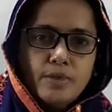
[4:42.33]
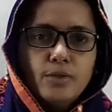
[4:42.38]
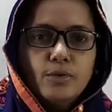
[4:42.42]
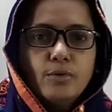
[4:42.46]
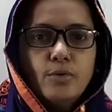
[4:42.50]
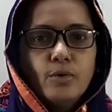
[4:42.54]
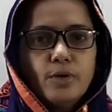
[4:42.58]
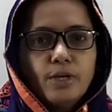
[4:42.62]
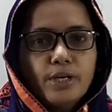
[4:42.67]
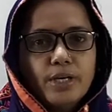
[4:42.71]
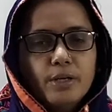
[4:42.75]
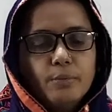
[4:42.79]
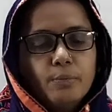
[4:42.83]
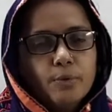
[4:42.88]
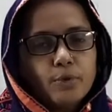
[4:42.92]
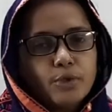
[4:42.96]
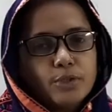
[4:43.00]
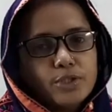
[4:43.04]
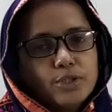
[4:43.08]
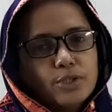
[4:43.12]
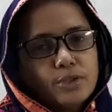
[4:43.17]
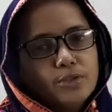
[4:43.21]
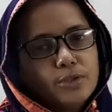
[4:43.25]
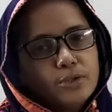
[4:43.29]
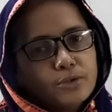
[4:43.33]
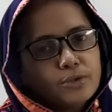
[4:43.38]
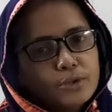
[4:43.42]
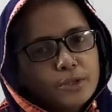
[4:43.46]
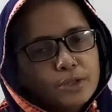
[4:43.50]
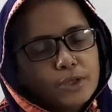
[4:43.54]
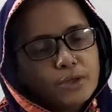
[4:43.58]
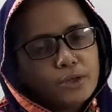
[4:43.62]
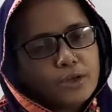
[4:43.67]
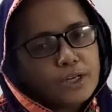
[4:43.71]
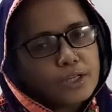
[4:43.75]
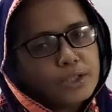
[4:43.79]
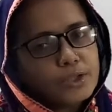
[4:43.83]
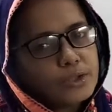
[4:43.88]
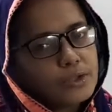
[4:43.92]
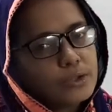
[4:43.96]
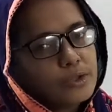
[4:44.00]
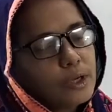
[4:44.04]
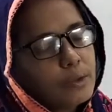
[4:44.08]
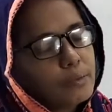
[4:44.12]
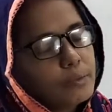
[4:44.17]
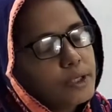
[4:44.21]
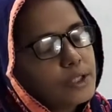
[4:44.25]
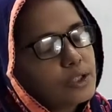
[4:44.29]
রোগের প্রতিষেধক তৈরি করার জন্য
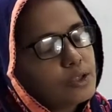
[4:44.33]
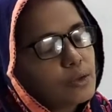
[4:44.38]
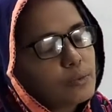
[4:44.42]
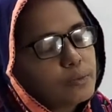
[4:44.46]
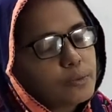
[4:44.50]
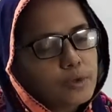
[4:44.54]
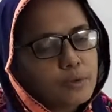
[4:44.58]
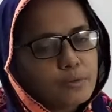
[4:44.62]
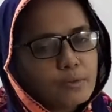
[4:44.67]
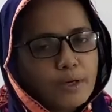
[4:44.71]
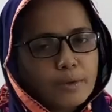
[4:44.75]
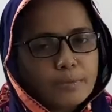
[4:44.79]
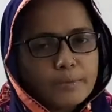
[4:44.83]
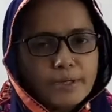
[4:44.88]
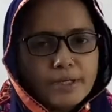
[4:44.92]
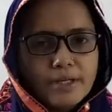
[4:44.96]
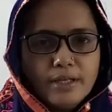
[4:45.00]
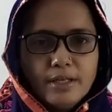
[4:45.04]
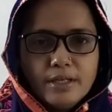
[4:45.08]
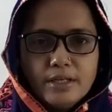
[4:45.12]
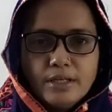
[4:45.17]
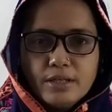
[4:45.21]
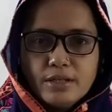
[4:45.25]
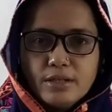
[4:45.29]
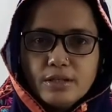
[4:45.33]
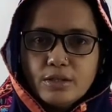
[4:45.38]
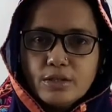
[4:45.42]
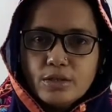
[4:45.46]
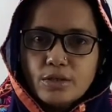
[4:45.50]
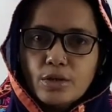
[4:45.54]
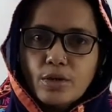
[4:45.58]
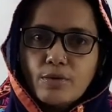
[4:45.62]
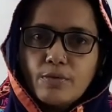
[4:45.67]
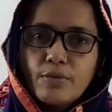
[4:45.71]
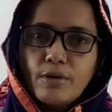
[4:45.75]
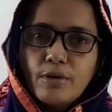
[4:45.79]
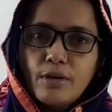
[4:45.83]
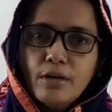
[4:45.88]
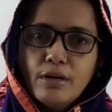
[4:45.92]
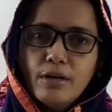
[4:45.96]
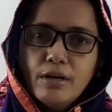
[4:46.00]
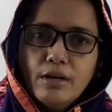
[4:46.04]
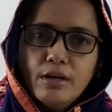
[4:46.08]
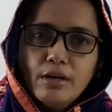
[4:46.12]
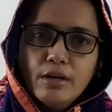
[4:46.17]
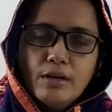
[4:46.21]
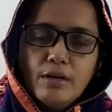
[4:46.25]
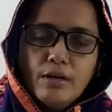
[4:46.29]
আমরা সম্পূর্ণভাবে সফল
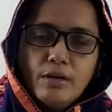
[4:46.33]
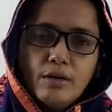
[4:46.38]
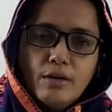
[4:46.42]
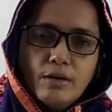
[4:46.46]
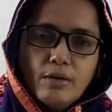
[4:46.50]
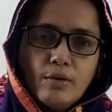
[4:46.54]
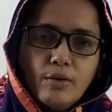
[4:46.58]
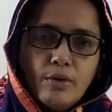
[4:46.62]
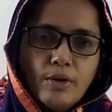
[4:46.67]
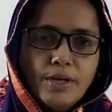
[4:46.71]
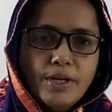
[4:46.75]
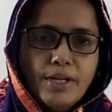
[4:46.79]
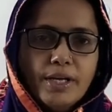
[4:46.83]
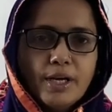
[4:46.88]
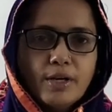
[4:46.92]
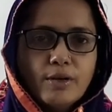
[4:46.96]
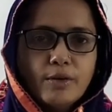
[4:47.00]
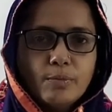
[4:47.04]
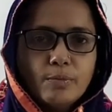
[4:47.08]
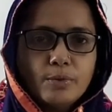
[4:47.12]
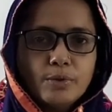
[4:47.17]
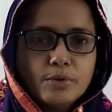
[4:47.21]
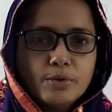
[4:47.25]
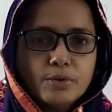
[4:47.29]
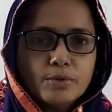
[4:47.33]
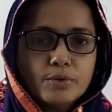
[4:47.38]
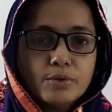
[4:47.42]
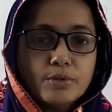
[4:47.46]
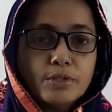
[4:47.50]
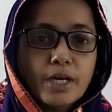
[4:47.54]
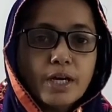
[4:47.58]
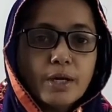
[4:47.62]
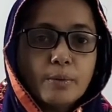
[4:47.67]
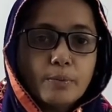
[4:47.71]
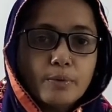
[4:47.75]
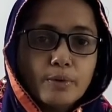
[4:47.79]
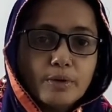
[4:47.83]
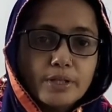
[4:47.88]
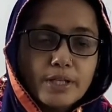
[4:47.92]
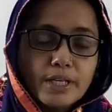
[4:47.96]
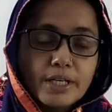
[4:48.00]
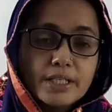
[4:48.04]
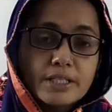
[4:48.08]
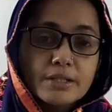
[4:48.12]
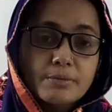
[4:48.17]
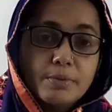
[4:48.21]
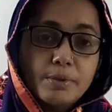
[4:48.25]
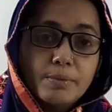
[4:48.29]
হইনি এখন পর্যন্ত তারপরও
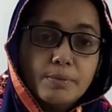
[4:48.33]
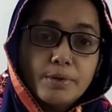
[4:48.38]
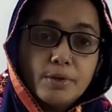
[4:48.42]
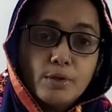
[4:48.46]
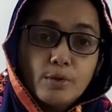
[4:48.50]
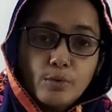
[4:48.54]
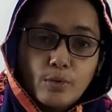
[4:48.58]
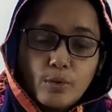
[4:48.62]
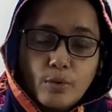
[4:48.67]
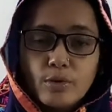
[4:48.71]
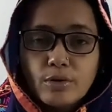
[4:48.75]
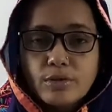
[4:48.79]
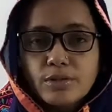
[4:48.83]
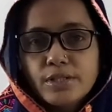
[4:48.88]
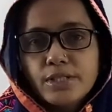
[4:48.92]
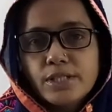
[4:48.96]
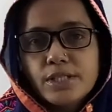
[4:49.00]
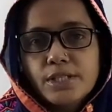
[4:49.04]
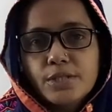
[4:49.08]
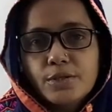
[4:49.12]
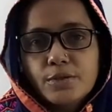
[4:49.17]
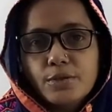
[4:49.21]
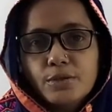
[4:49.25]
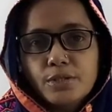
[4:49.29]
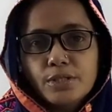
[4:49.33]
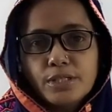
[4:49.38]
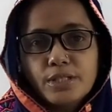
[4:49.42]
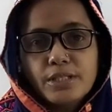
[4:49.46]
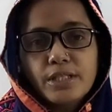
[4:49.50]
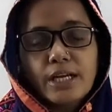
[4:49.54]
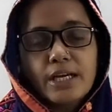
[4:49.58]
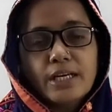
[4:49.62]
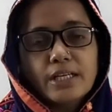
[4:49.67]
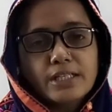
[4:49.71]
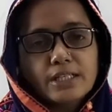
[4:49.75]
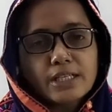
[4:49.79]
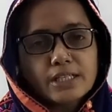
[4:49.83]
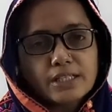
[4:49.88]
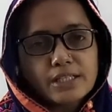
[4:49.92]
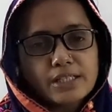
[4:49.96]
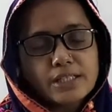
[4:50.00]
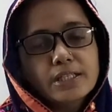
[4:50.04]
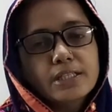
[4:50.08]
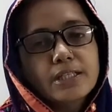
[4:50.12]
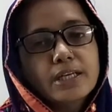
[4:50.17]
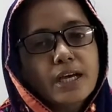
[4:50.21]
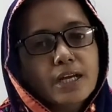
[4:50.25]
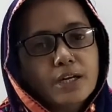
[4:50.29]
দেখা যায় বিভিন্ন রোগ সৃষ্টি হচ্ছে তার সাথে
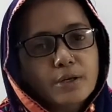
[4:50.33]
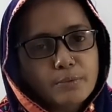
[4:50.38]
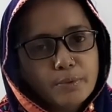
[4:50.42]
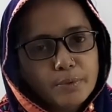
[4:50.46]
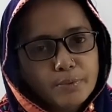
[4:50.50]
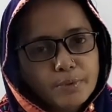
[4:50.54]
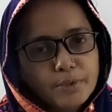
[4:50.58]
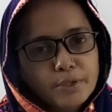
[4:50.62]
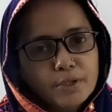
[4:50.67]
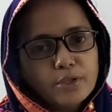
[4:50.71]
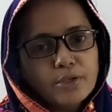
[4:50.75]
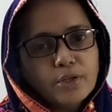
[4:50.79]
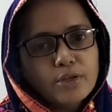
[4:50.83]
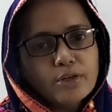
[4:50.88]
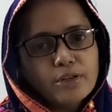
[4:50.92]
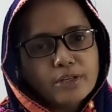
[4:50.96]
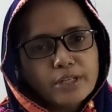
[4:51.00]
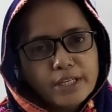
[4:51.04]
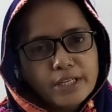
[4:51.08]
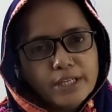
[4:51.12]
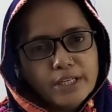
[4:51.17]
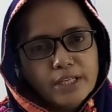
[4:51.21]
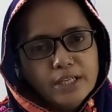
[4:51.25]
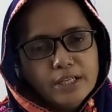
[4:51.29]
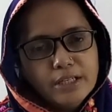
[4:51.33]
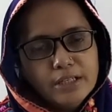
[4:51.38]
সাথে আরও বিভিন্ন ধরনের